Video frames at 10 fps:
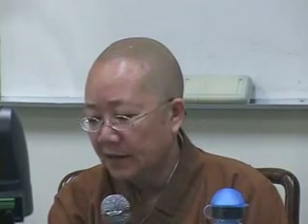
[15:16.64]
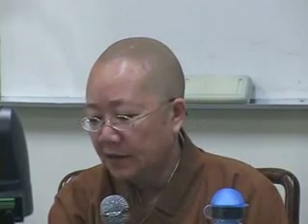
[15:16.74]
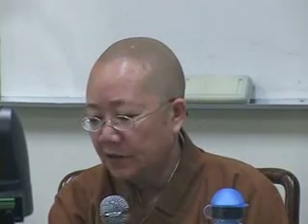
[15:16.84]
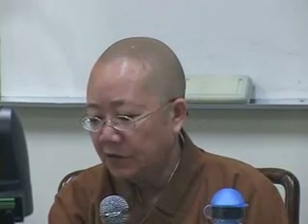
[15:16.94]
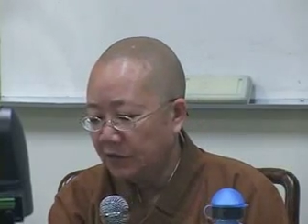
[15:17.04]

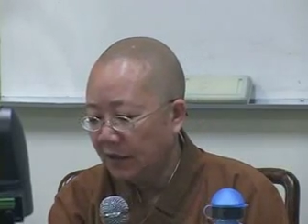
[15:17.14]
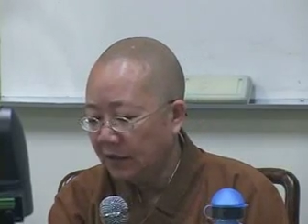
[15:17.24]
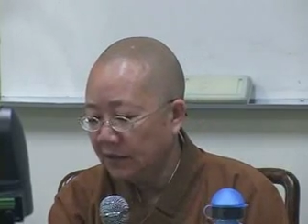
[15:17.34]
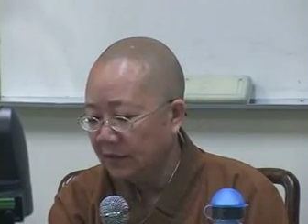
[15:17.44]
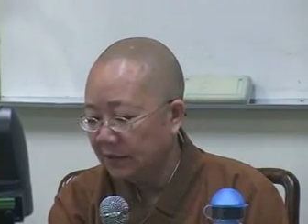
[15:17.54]
雨
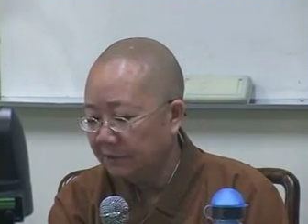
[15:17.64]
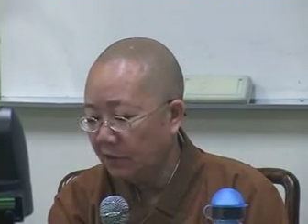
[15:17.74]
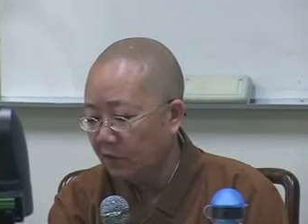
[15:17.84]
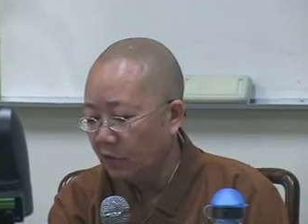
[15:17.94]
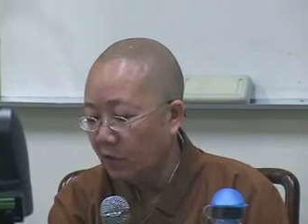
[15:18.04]
恨
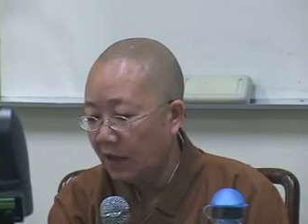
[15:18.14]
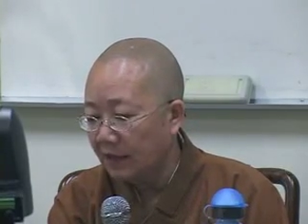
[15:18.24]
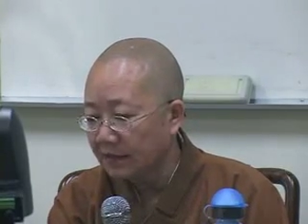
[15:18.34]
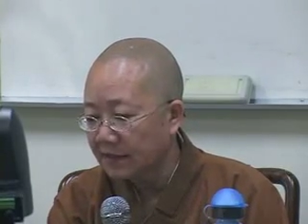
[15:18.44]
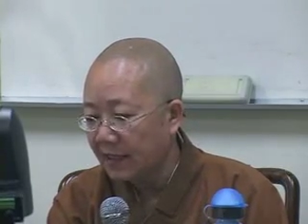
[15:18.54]
风狂
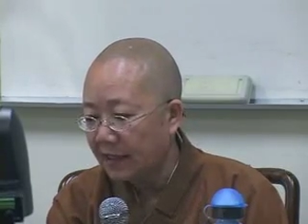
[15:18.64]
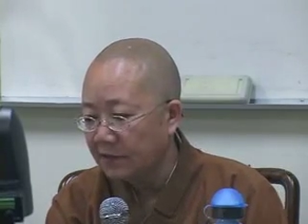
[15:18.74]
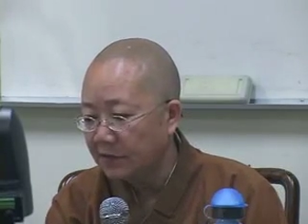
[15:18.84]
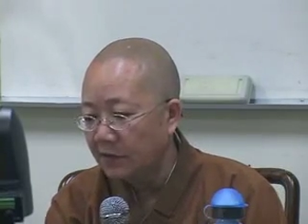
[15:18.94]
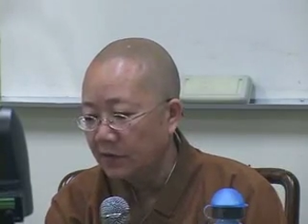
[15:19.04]

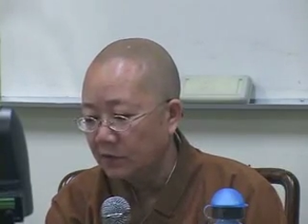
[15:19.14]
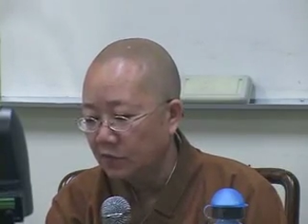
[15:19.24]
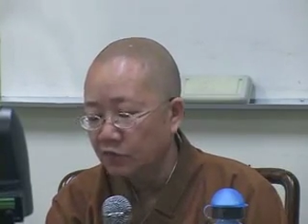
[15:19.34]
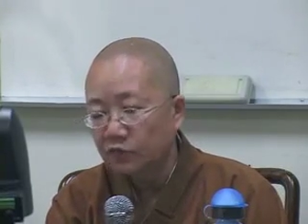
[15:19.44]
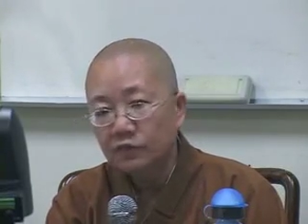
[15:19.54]
三月
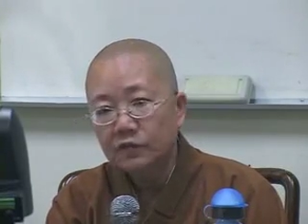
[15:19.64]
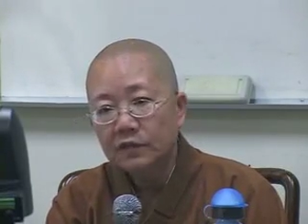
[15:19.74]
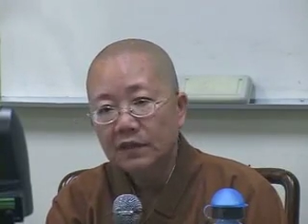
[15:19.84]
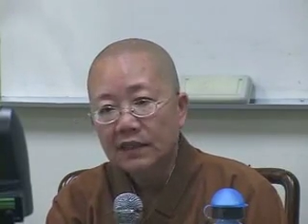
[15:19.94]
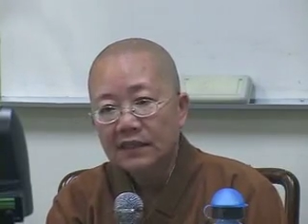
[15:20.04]
暮，
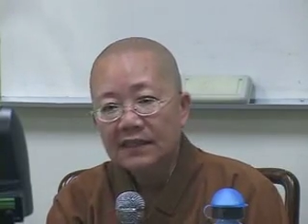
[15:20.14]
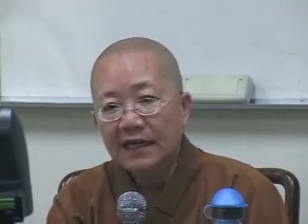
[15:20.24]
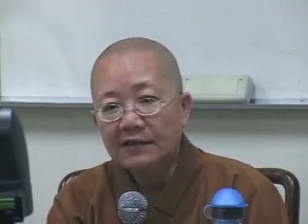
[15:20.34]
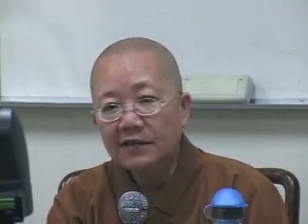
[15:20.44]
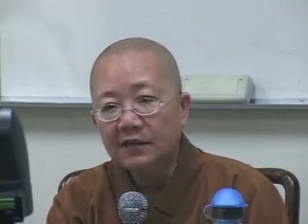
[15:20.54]

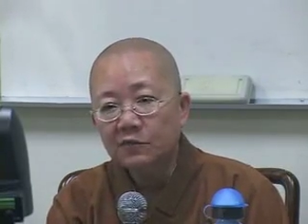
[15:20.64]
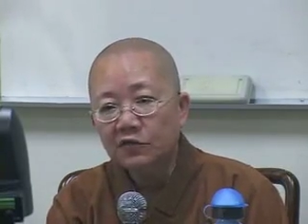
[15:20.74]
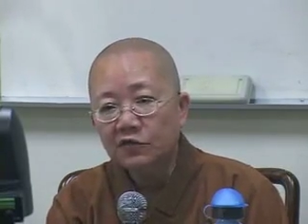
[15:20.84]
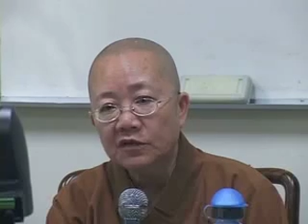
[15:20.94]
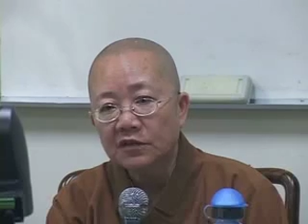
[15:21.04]
三月暮
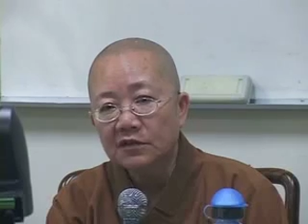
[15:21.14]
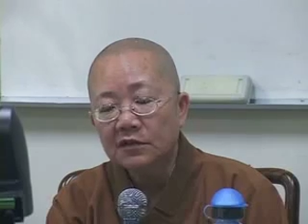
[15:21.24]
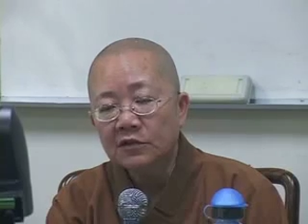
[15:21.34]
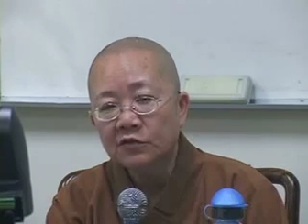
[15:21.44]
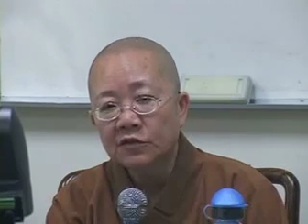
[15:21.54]
就是
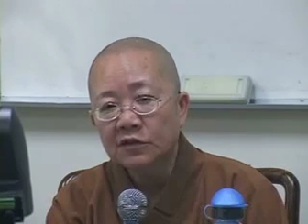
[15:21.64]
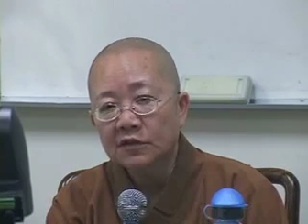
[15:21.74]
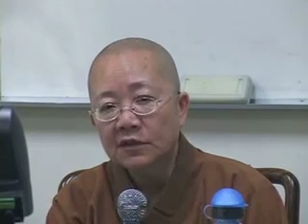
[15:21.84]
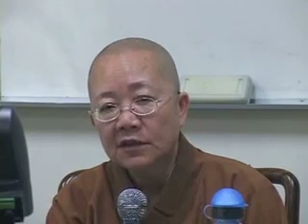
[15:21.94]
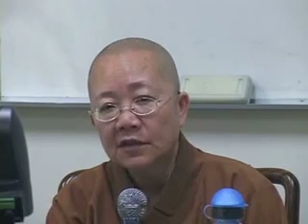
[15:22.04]
就是。
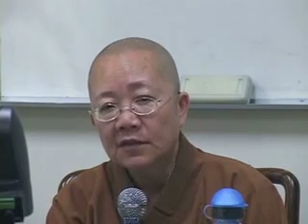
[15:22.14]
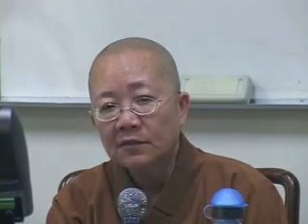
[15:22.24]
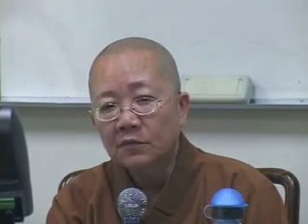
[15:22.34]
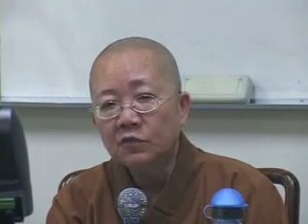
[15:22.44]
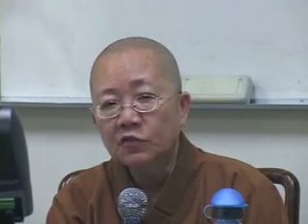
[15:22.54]

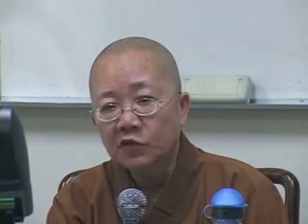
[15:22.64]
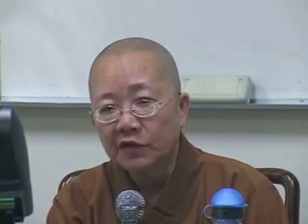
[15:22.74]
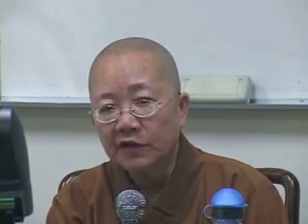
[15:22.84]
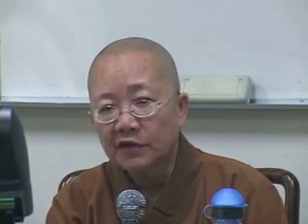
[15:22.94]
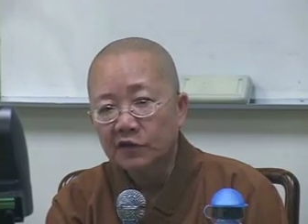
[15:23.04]
暮
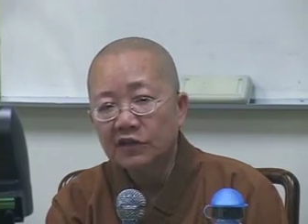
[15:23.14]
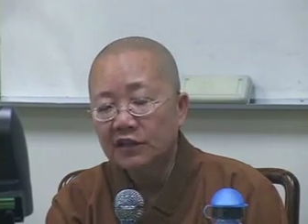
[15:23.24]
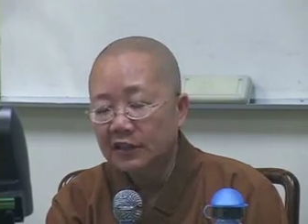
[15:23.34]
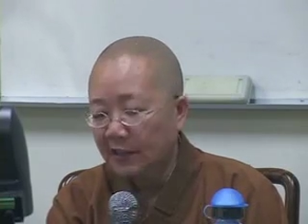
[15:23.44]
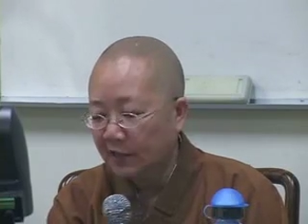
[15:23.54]
春了，
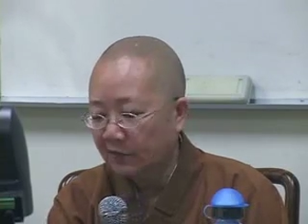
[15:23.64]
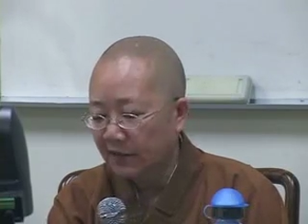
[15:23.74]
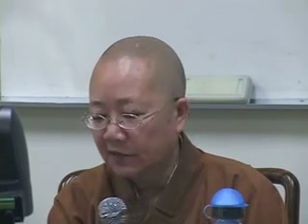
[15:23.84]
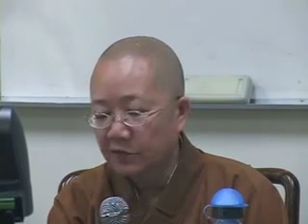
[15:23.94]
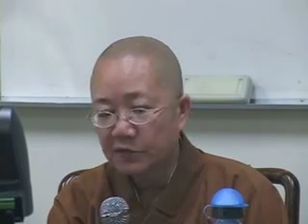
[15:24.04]
春天
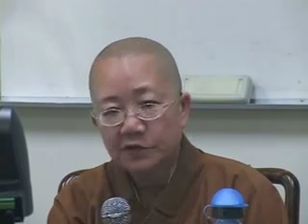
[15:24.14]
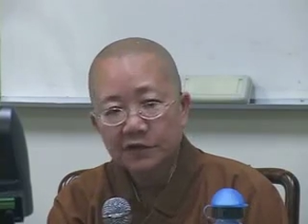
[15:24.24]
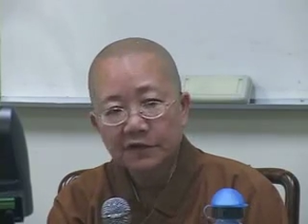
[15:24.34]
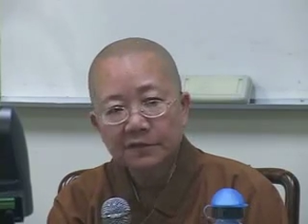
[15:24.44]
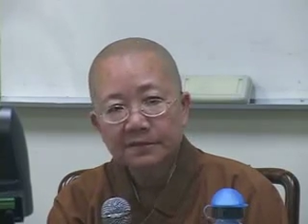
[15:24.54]
快过去
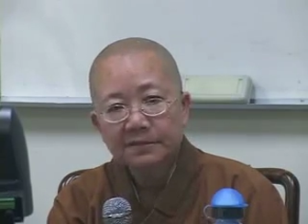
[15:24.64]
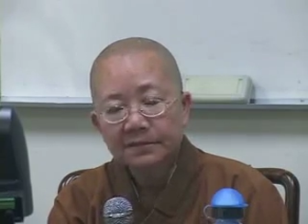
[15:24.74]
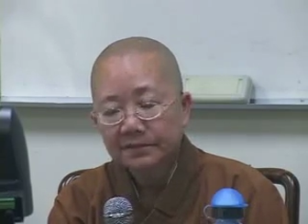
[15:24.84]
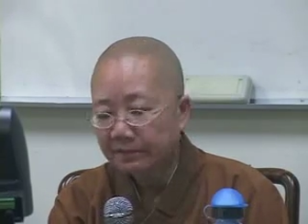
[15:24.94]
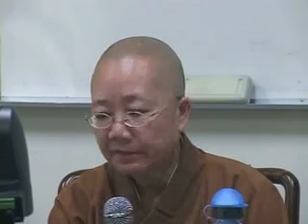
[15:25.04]

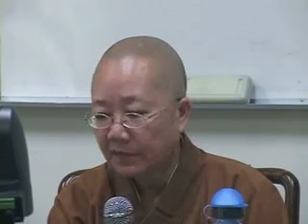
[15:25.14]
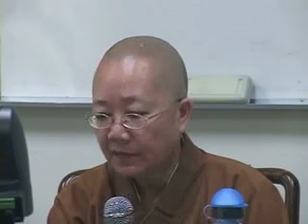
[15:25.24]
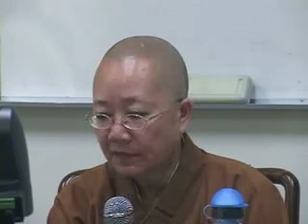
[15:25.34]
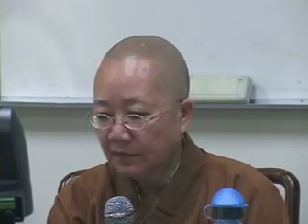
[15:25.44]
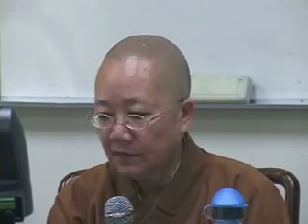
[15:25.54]

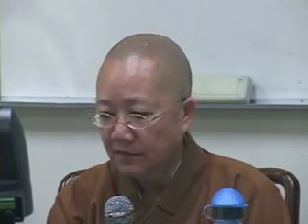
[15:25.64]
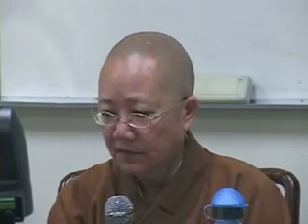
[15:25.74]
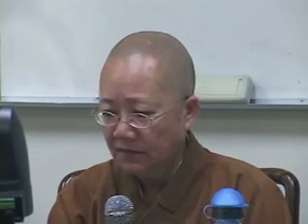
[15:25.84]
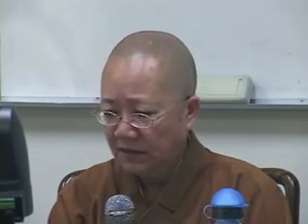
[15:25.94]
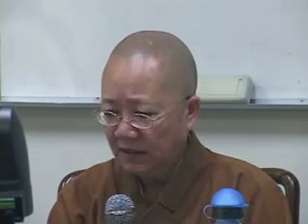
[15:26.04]
了。
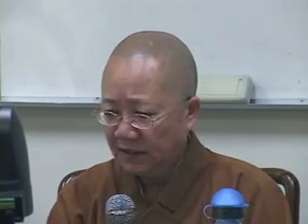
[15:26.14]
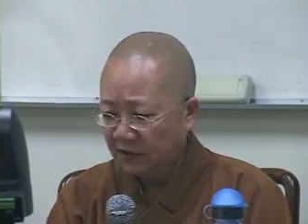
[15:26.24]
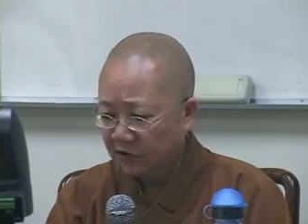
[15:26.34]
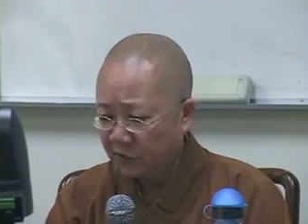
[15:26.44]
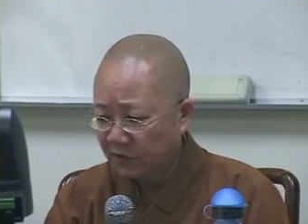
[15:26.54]
第一
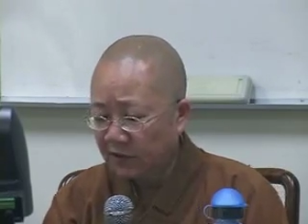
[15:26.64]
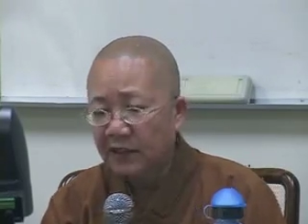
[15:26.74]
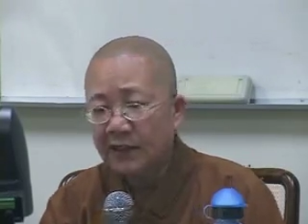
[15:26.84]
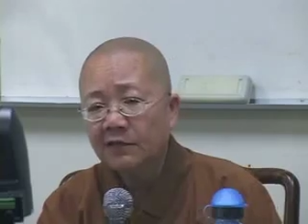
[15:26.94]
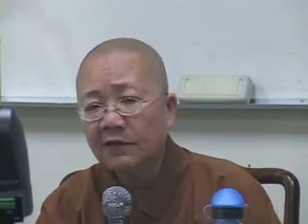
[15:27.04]
个，春
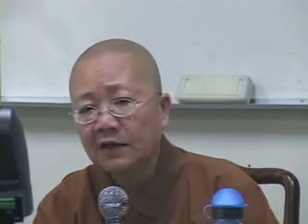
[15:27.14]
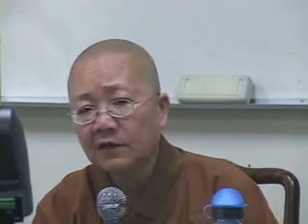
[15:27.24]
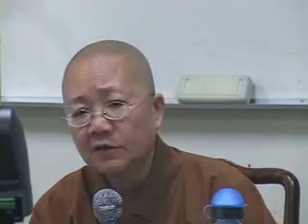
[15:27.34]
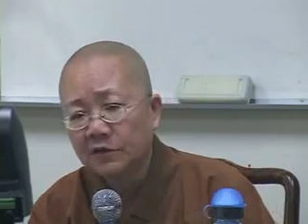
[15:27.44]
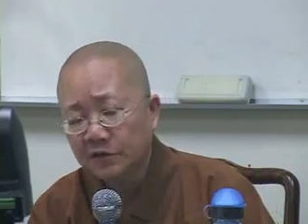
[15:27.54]
天快
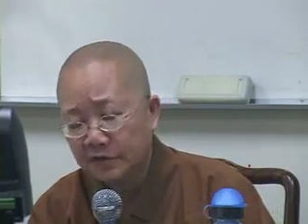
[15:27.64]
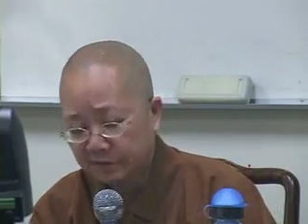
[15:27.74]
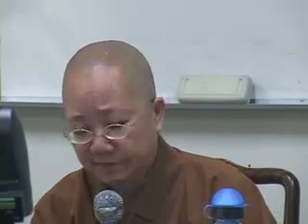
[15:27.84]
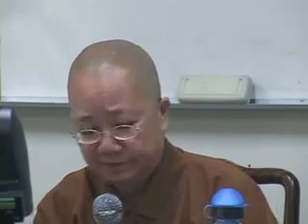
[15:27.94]
过去了。